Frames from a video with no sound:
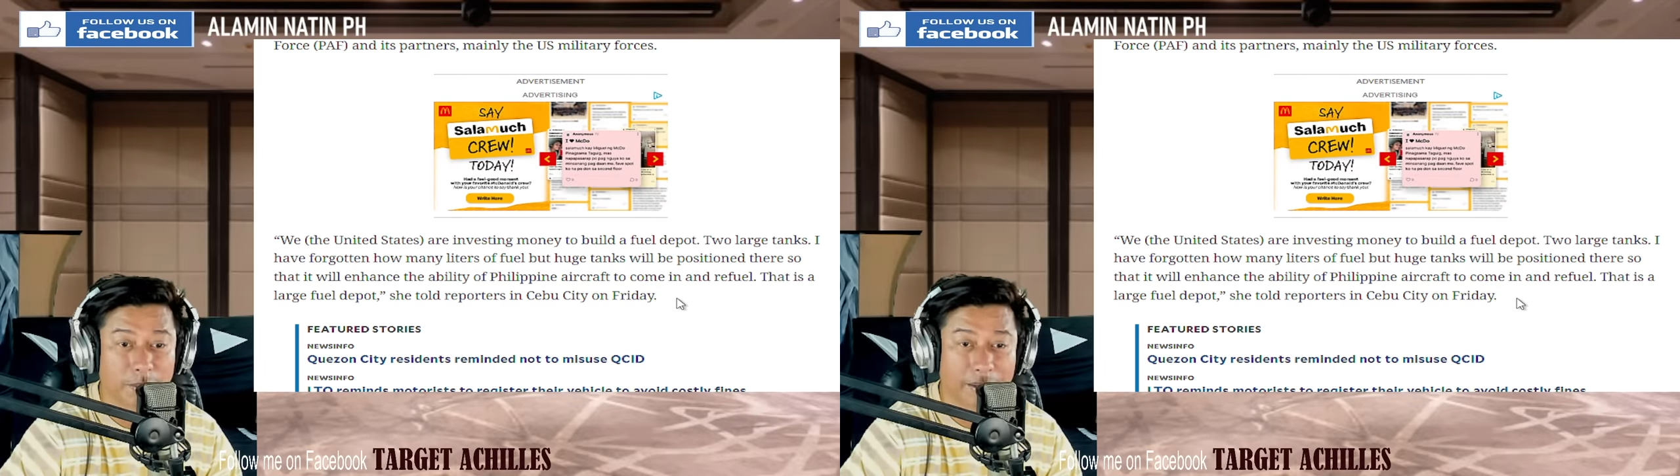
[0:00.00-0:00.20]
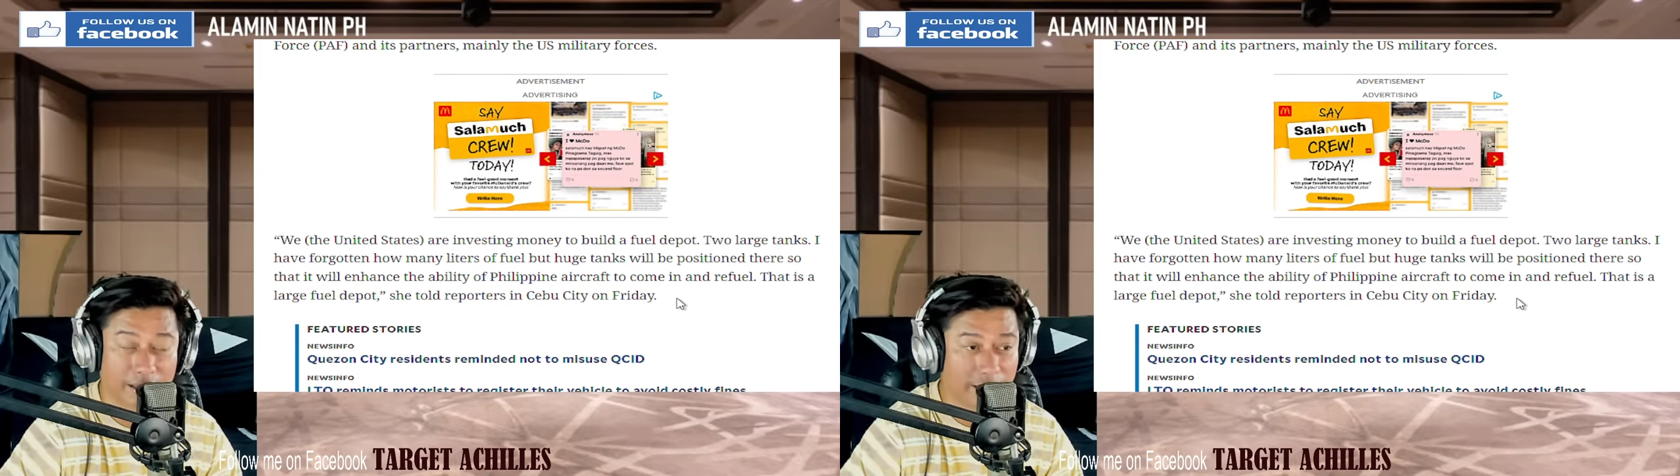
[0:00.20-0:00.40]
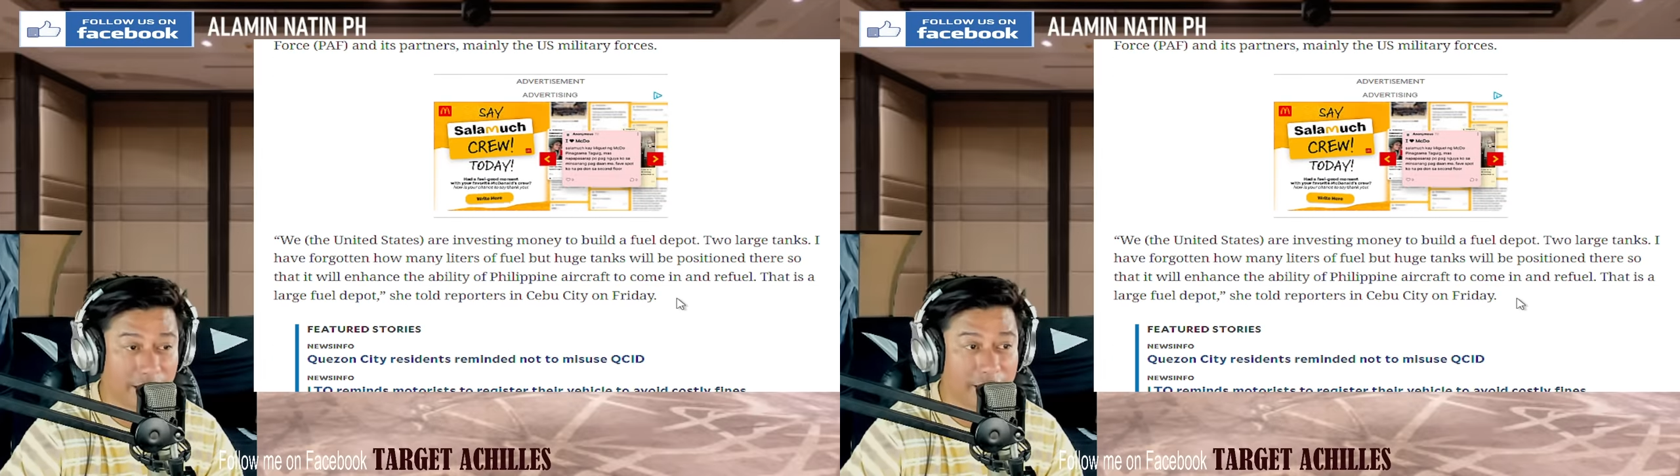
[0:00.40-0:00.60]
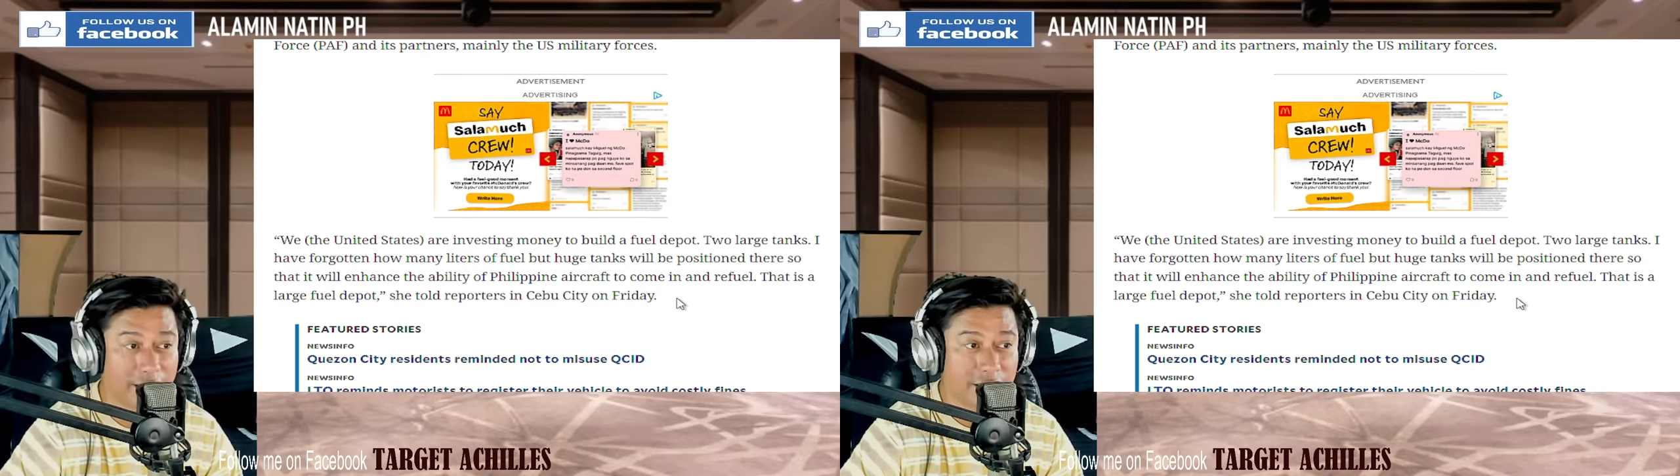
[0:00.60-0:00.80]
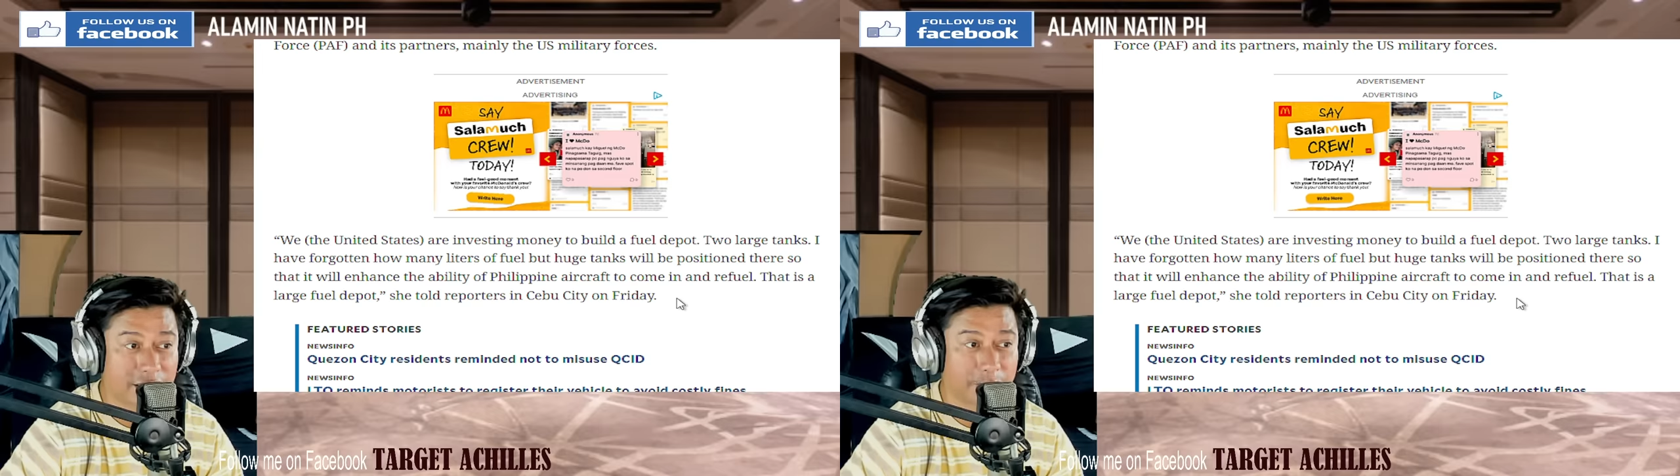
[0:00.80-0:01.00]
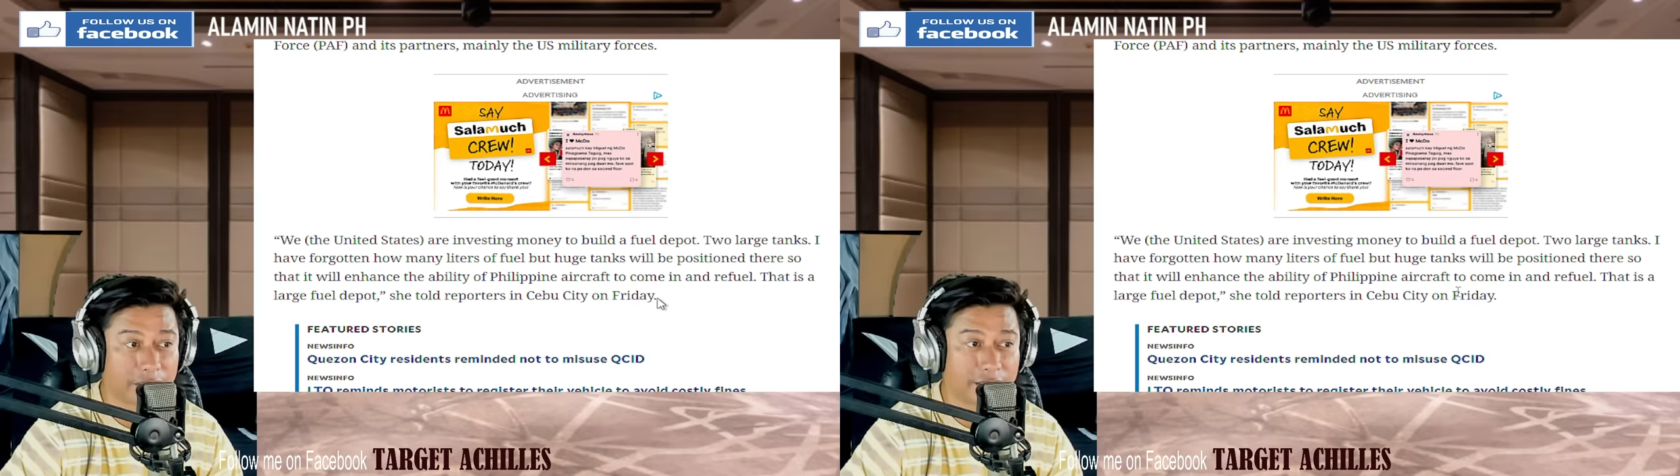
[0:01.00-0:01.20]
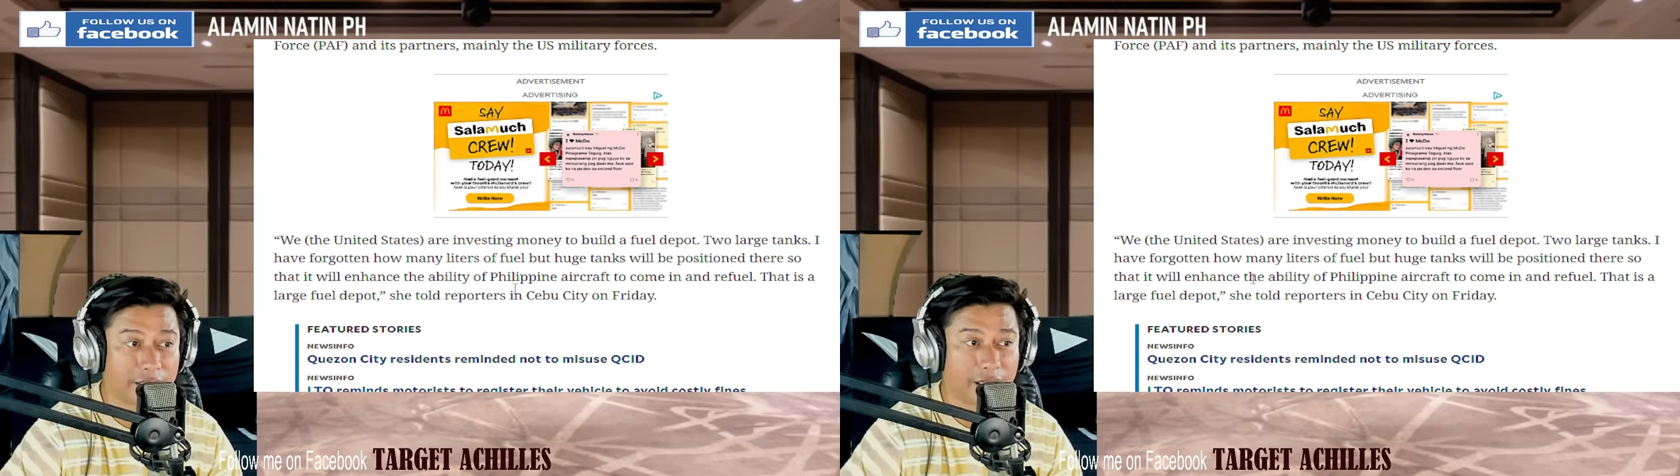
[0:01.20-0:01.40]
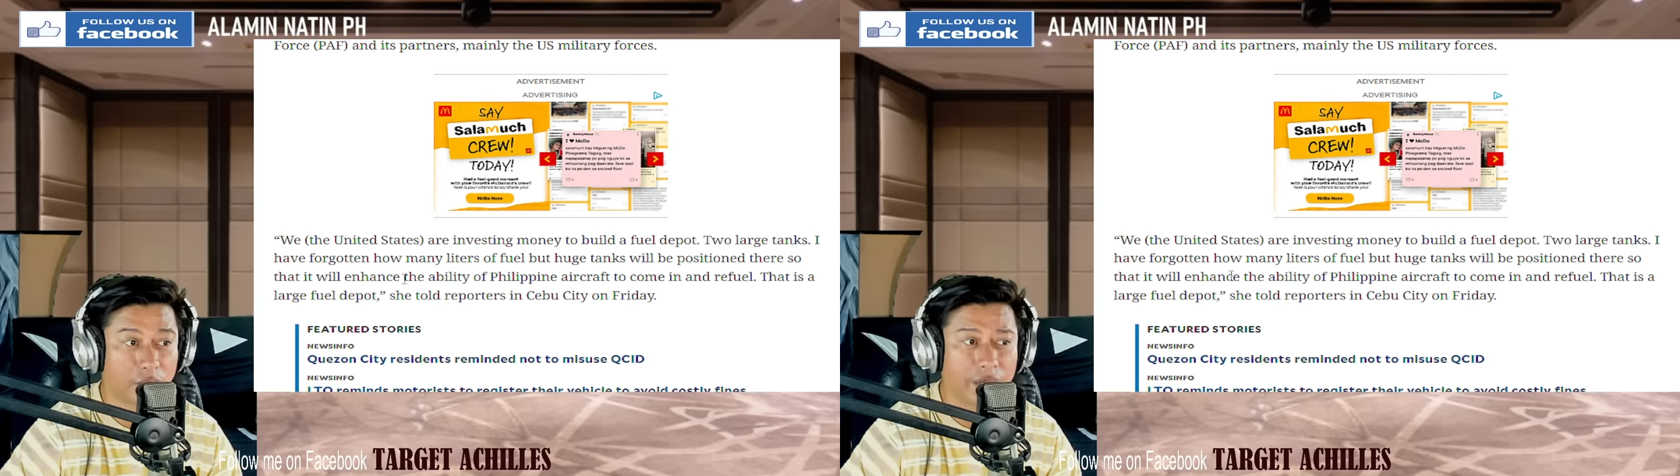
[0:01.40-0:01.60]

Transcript: America sa pagdadala.